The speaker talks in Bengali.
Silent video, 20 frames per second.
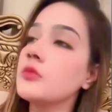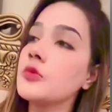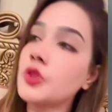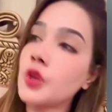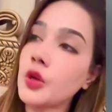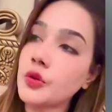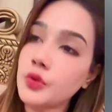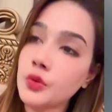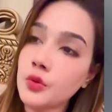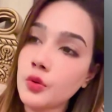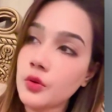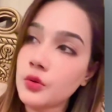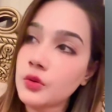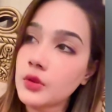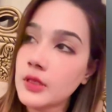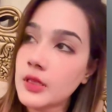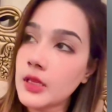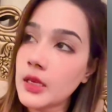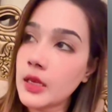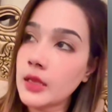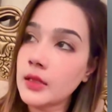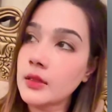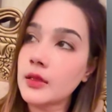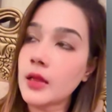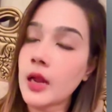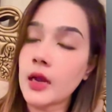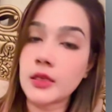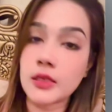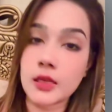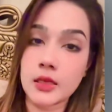যতগুলো দিন
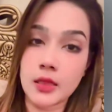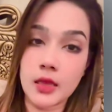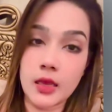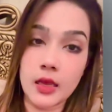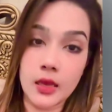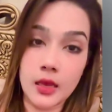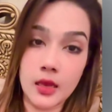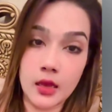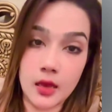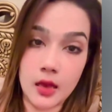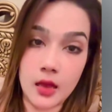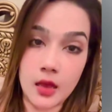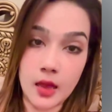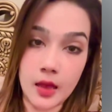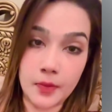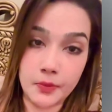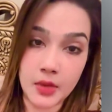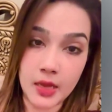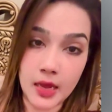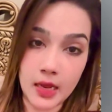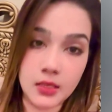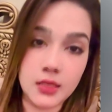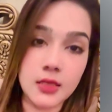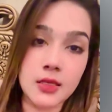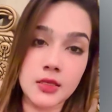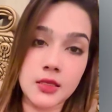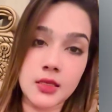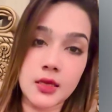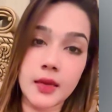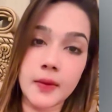তার সাথে আমি
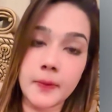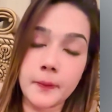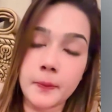কাটিয়েছি